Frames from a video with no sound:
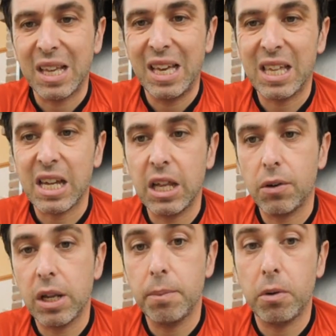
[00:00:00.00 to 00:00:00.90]
es a la
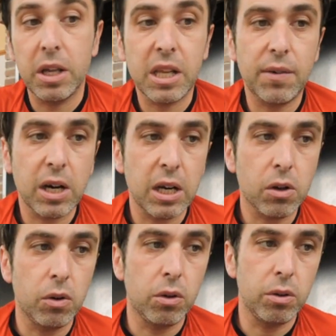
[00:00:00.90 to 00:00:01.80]
hora de poder trabajar
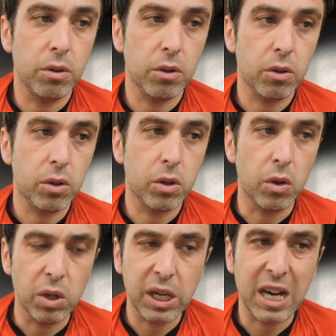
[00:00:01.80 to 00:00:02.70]
con,
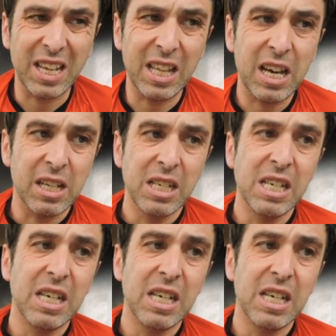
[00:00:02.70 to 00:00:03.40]
calidad.